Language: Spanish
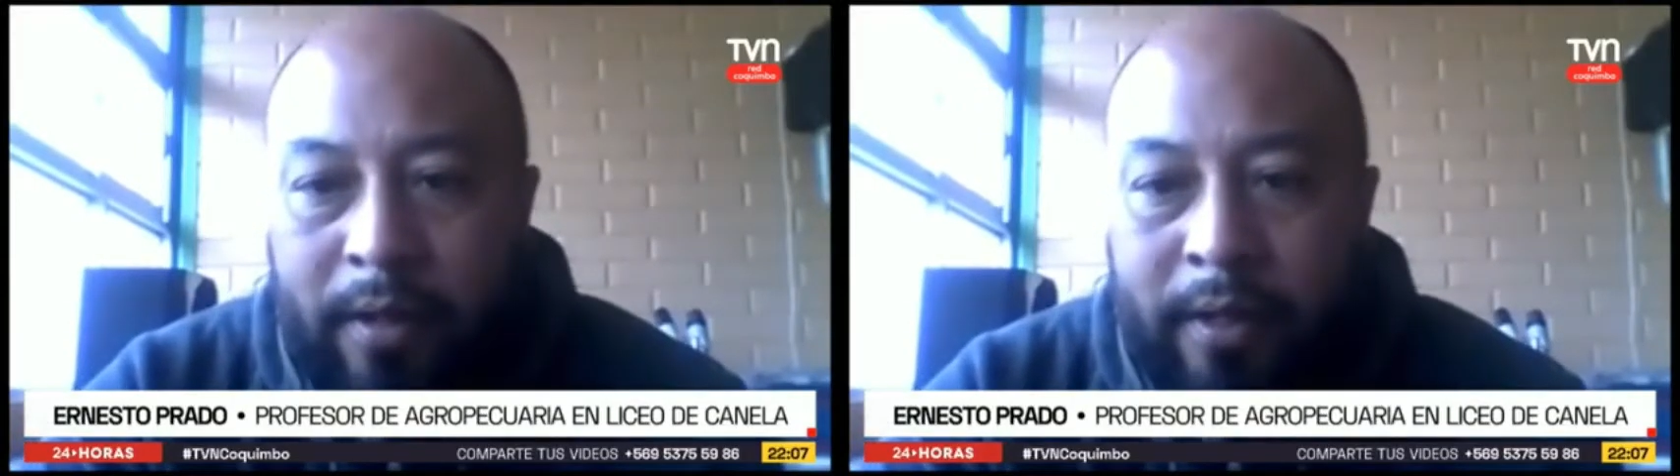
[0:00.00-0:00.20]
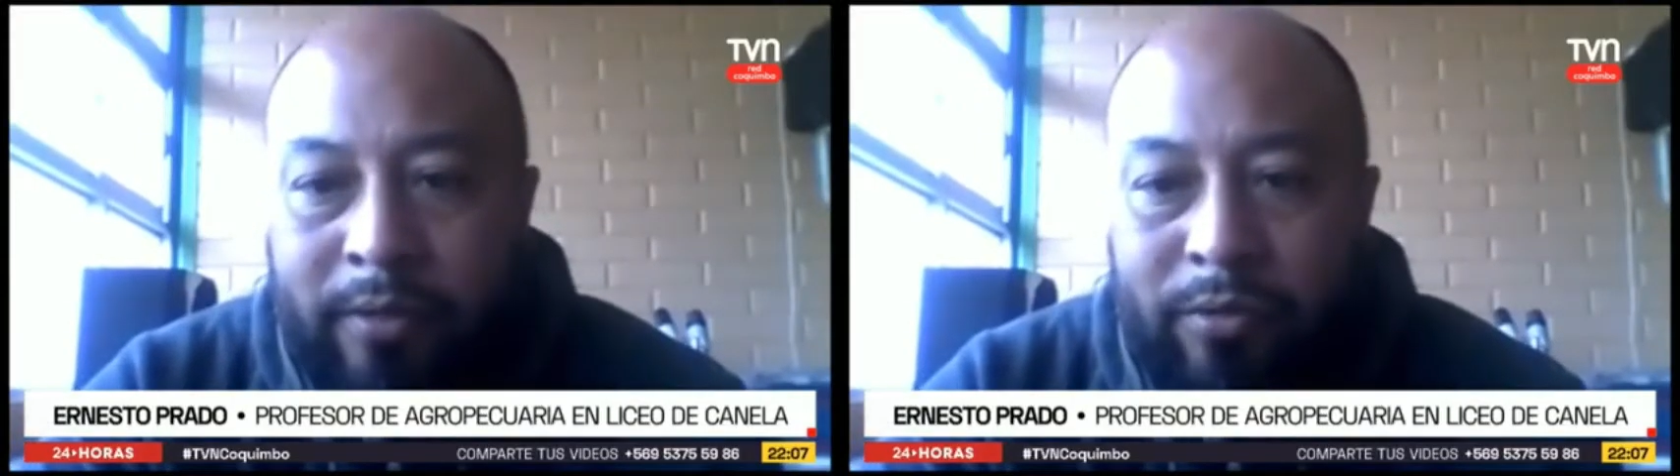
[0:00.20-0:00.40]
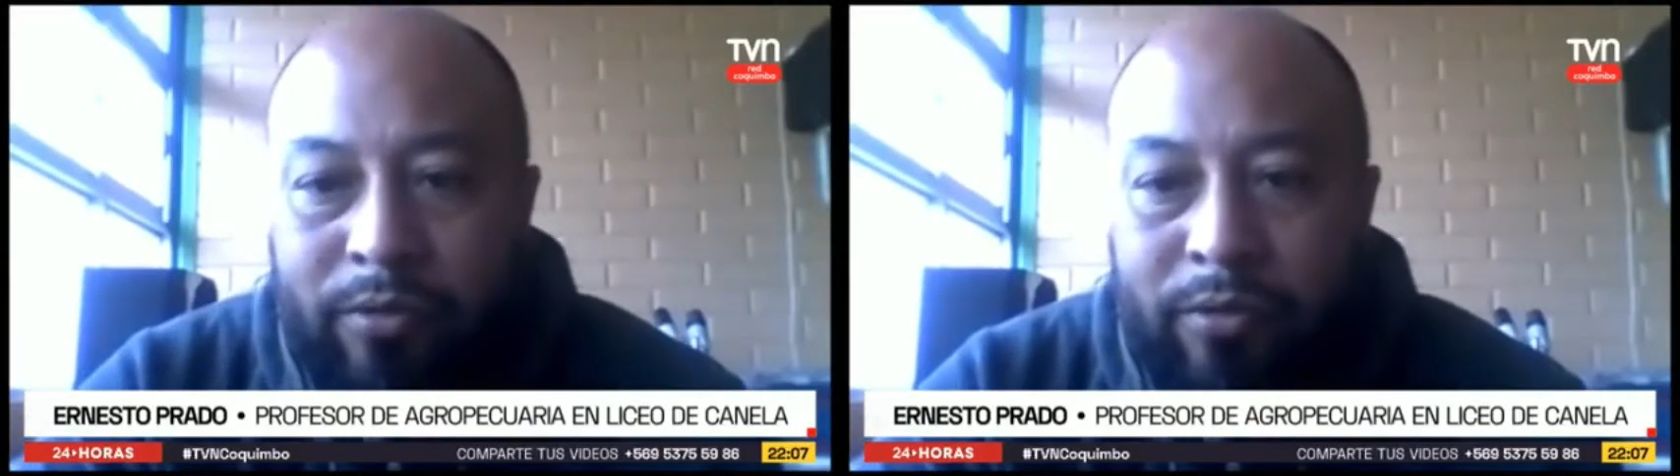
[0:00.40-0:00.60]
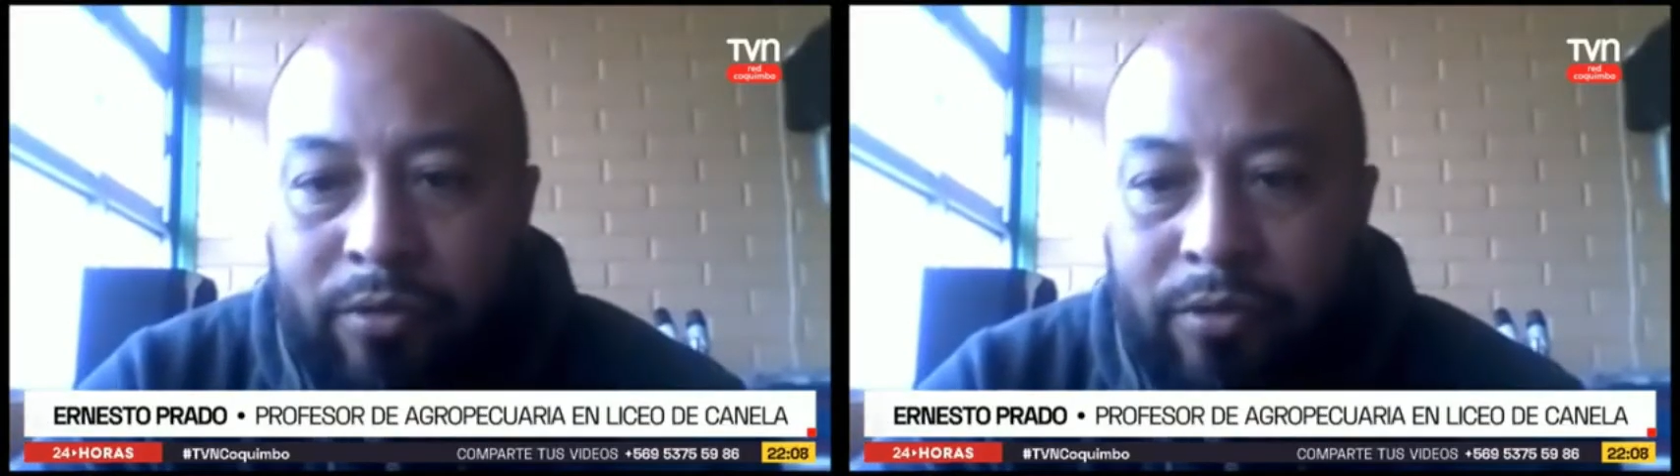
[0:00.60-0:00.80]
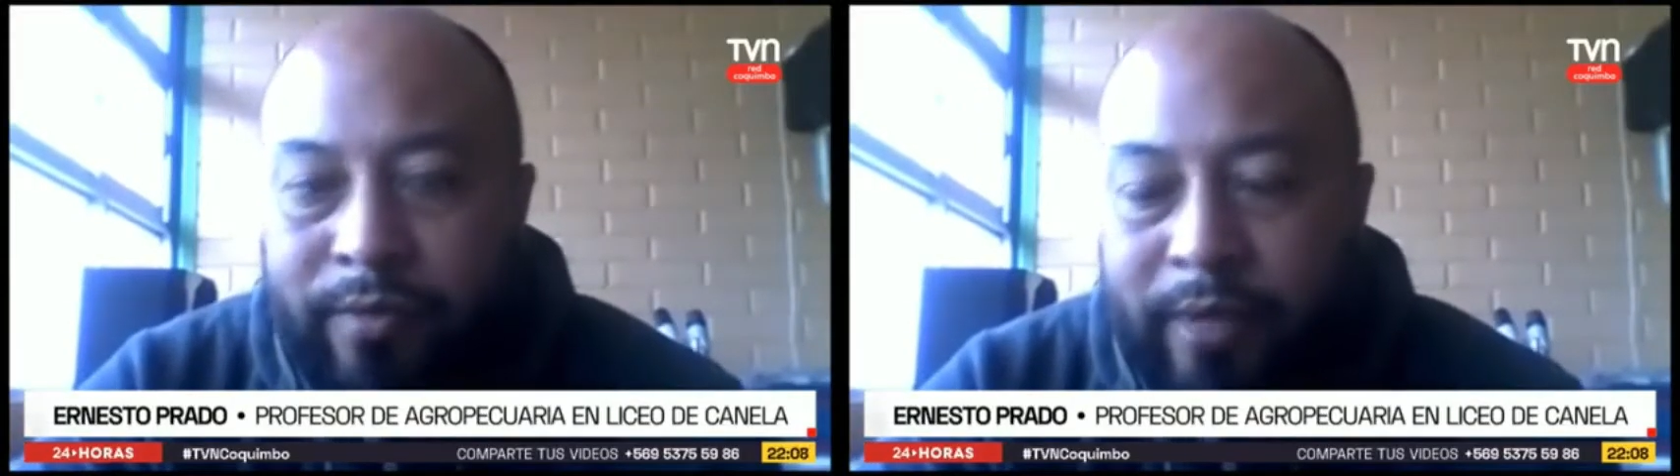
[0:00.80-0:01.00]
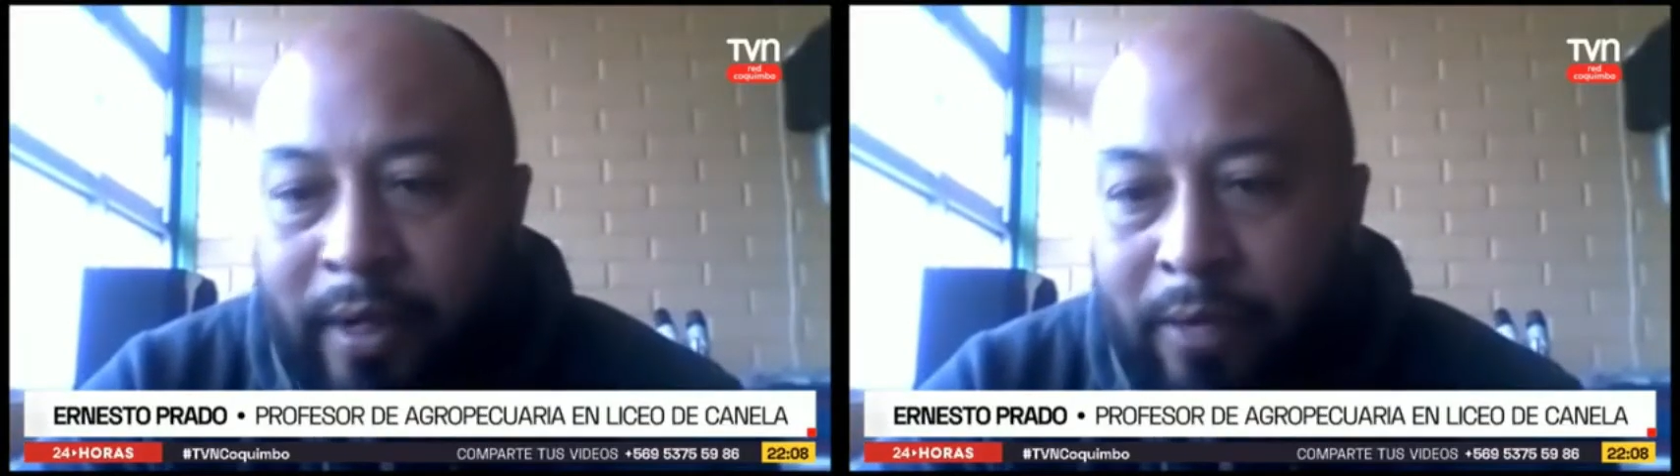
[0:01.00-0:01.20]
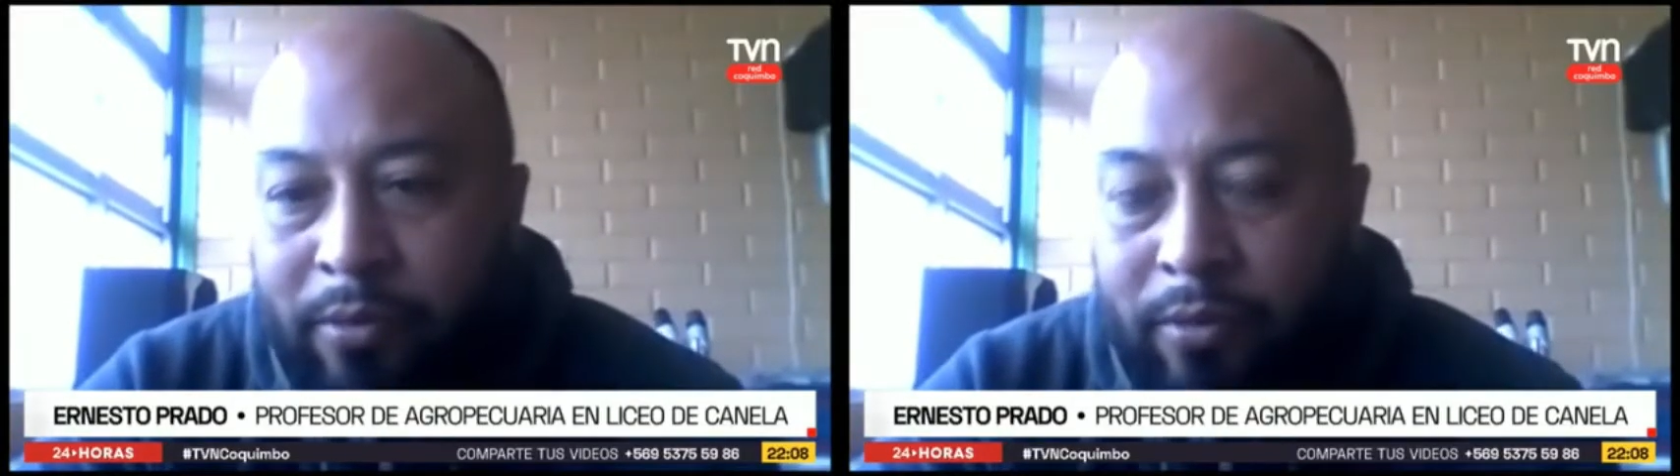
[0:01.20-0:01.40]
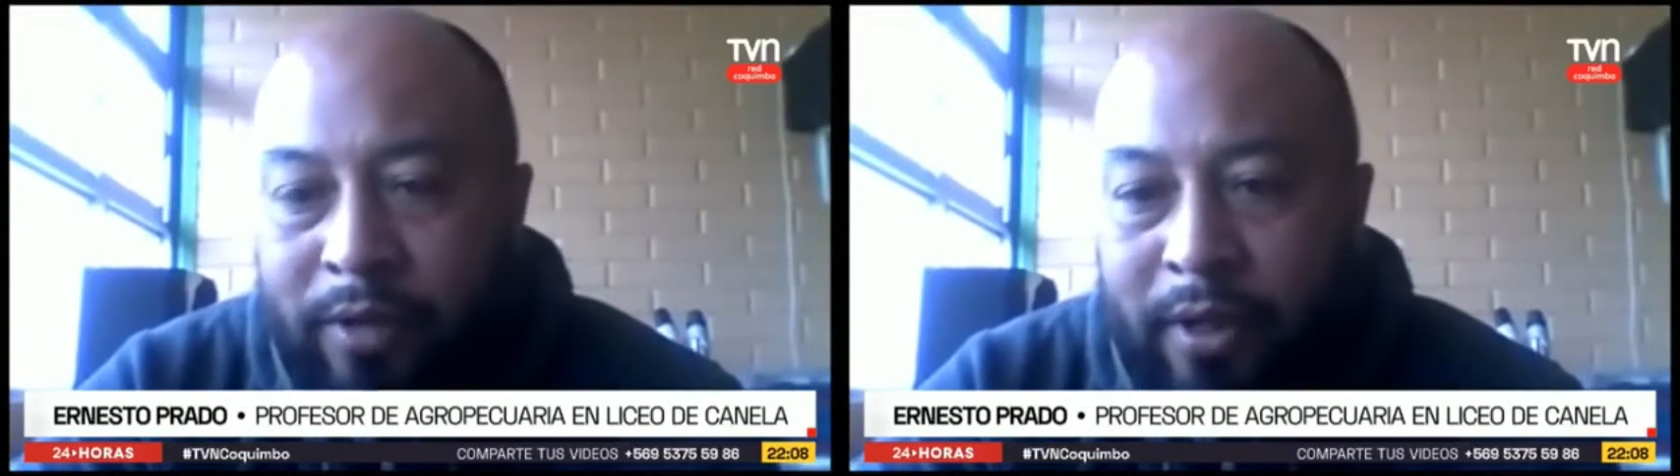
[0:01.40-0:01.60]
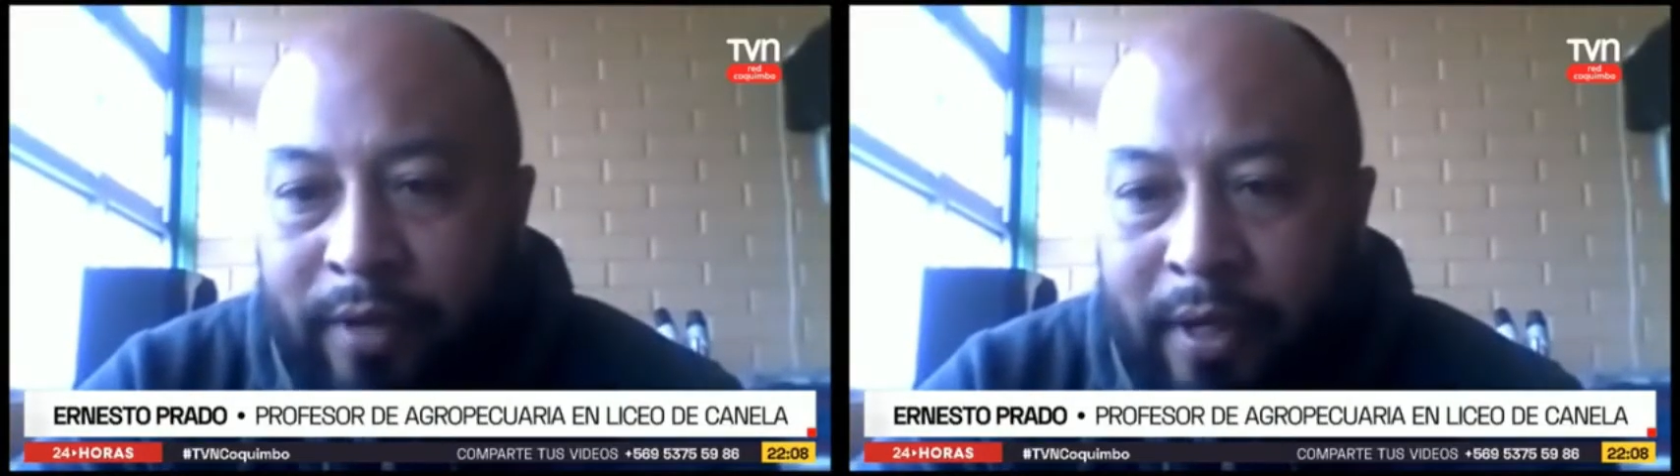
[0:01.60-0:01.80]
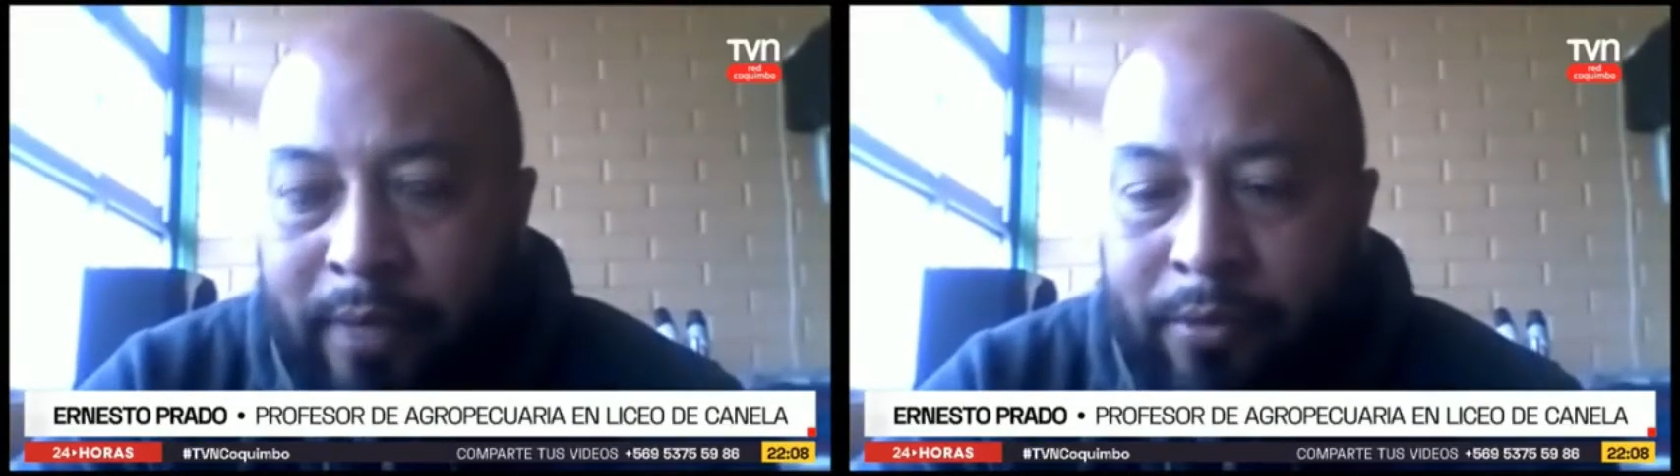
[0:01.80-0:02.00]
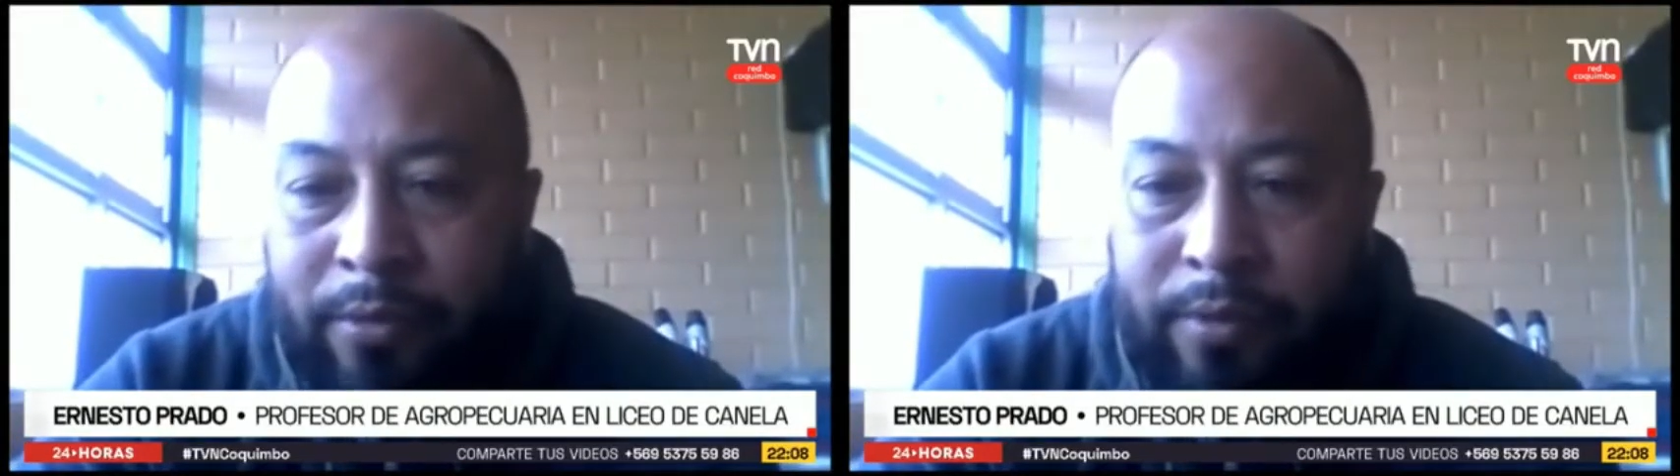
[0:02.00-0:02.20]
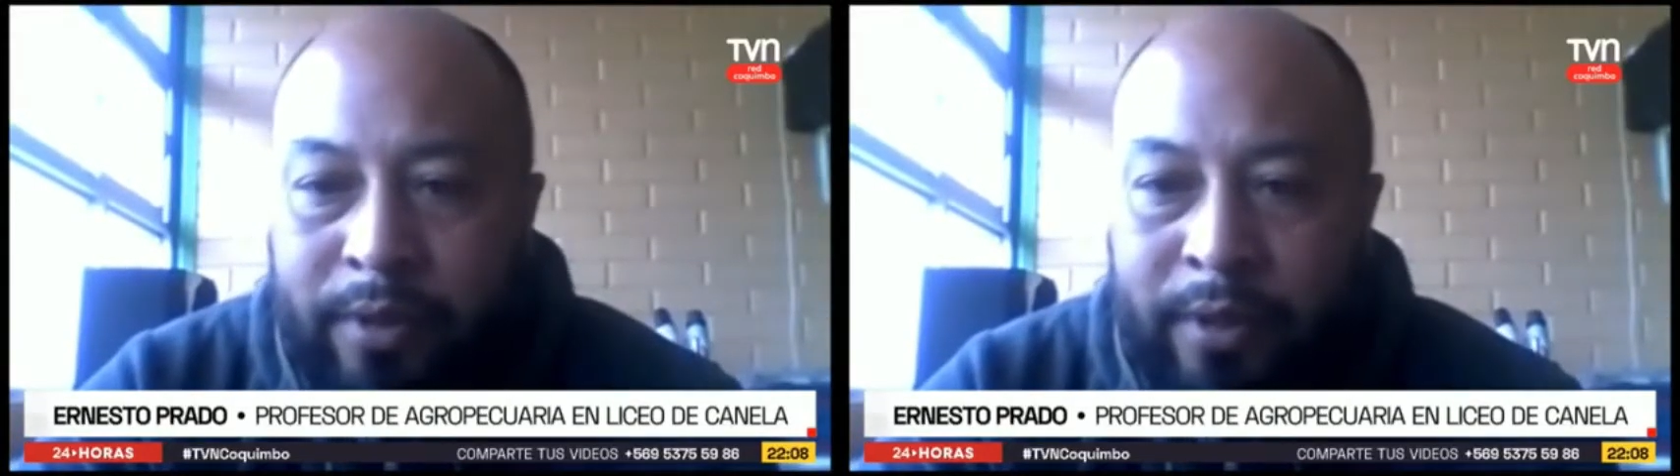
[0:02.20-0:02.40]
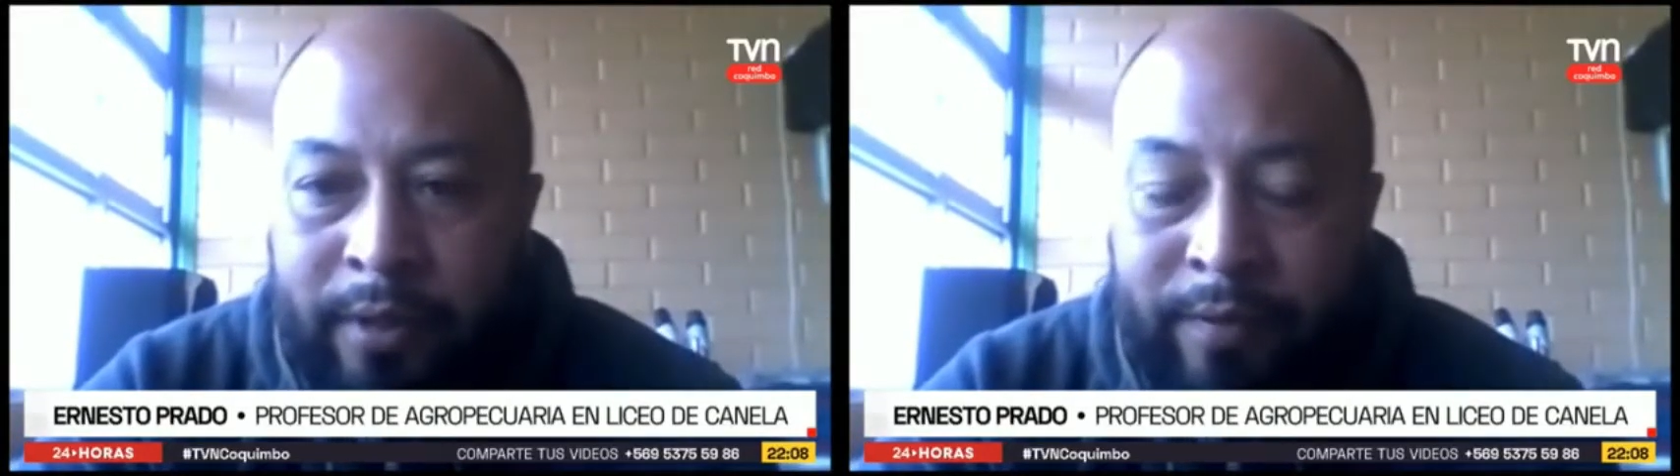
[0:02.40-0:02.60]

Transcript: eso nosotros lo subsanamos, lo trabajamos eh,